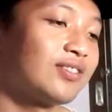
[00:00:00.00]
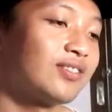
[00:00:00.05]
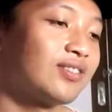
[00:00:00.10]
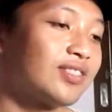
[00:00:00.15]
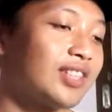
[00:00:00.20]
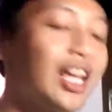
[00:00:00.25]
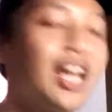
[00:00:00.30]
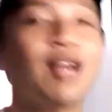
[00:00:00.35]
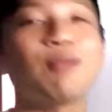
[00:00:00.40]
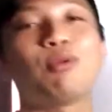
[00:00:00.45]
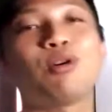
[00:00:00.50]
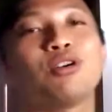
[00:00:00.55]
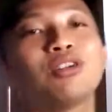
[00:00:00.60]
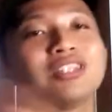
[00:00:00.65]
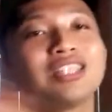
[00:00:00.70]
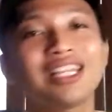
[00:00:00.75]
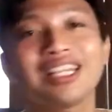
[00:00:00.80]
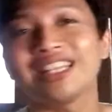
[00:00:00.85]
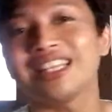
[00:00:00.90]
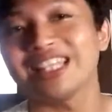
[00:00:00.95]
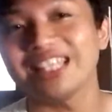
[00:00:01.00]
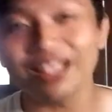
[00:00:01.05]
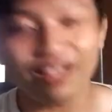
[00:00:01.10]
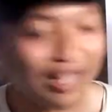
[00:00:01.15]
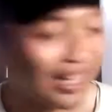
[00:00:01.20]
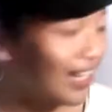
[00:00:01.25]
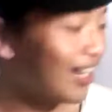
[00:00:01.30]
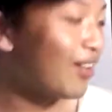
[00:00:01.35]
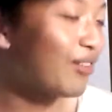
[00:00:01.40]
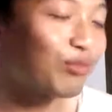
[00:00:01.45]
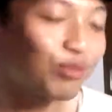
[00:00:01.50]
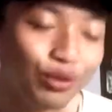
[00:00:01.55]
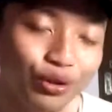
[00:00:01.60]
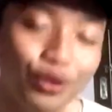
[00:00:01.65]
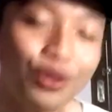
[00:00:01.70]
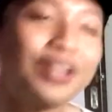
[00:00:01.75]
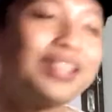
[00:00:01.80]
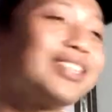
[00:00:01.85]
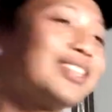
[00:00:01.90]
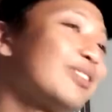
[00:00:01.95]
ya pokoknya intinya kalian
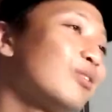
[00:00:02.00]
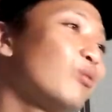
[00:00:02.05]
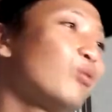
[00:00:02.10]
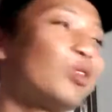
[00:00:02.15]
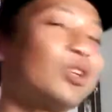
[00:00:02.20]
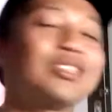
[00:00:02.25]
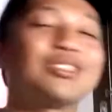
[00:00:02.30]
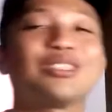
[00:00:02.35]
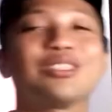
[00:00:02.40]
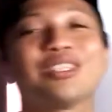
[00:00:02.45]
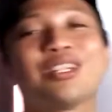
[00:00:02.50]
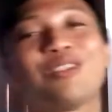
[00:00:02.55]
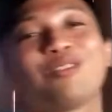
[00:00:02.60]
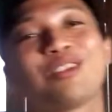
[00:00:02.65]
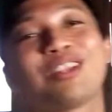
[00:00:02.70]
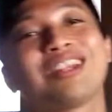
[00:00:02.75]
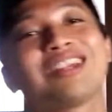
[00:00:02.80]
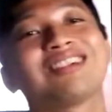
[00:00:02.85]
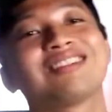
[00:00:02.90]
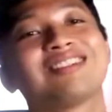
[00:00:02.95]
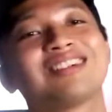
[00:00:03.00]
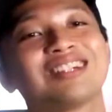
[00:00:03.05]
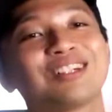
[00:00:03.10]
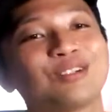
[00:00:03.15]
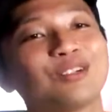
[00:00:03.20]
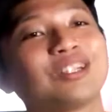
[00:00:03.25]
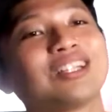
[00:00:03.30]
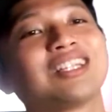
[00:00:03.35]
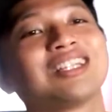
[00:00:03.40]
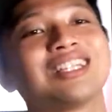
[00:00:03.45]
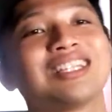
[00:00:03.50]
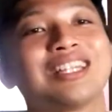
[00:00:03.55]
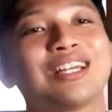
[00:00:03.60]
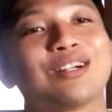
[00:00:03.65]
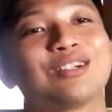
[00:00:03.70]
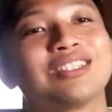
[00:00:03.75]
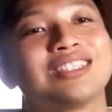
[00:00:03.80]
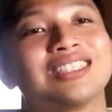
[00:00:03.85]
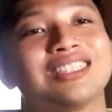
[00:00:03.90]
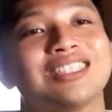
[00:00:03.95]
follow aja semua sosial media gue gue nanti
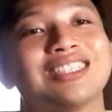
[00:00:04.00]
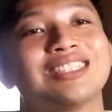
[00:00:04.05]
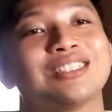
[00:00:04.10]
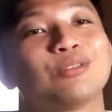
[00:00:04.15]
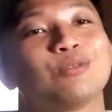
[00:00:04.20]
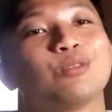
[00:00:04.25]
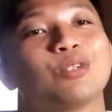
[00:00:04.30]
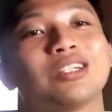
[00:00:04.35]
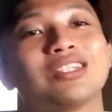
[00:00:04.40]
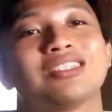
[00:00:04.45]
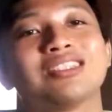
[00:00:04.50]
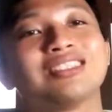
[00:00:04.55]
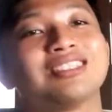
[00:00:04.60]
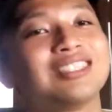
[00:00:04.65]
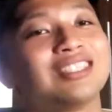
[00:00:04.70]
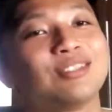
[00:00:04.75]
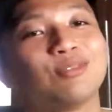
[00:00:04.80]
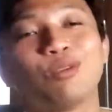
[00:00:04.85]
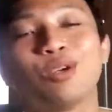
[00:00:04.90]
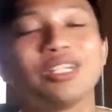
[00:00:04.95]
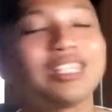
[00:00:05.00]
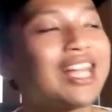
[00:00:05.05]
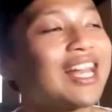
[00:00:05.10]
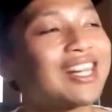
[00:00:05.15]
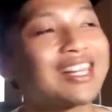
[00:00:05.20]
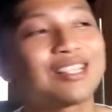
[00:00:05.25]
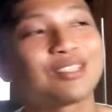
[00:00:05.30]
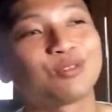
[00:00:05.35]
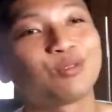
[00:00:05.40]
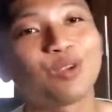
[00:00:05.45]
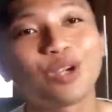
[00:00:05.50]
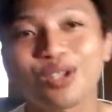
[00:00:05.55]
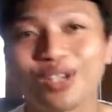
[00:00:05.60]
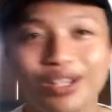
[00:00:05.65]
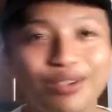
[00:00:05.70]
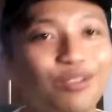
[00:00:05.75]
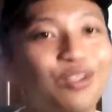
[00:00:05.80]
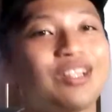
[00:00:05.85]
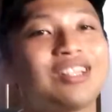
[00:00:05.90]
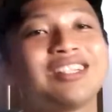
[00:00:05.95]
taruh di sini semua pokoknya ada semua
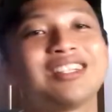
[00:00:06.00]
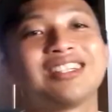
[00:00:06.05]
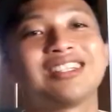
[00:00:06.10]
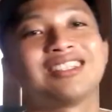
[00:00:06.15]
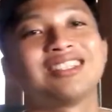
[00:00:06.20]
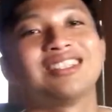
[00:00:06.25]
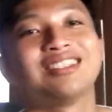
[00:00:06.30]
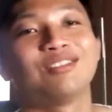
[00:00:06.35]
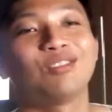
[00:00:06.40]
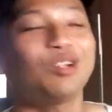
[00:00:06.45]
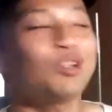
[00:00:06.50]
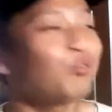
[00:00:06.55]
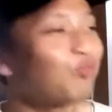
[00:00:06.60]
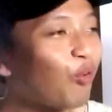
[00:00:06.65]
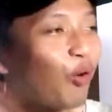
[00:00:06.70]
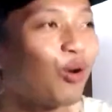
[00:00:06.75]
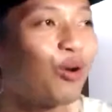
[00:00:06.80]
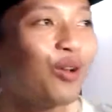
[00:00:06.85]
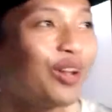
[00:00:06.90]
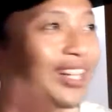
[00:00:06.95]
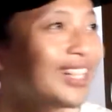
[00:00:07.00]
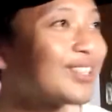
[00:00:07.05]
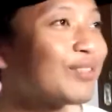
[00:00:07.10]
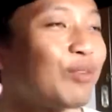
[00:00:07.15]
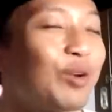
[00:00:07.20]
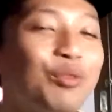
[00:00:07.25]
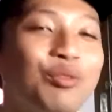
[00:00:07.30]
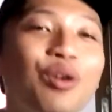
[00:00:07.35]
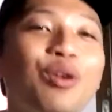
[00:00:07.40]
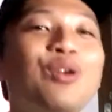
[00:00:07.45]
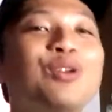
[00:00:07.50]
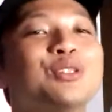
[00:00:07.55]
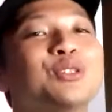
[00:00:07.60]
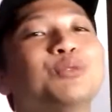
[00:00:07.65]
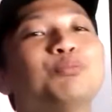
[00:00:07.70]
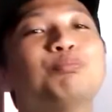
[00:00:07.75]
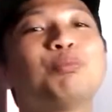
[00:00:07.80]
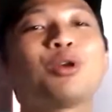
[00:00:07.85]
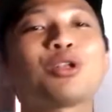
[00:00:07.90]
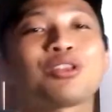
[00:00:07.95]
udah pokoknya pokoknya follow aja semua follow
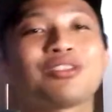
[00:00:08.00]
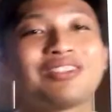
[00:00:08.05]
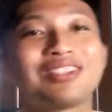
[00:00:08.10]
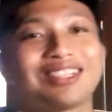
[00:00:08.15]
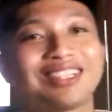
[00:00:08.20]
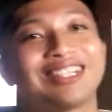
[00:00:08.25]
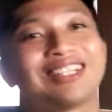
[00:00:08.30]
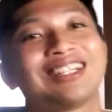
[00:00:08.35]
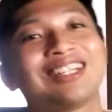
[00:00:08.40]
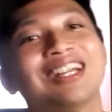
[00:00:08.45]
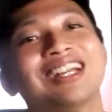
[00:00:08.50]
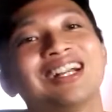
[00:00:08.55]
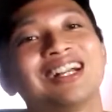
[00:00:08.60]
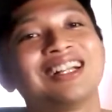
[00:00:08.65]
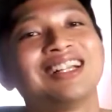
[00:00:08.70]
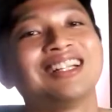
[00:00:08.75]
support pokoknya ya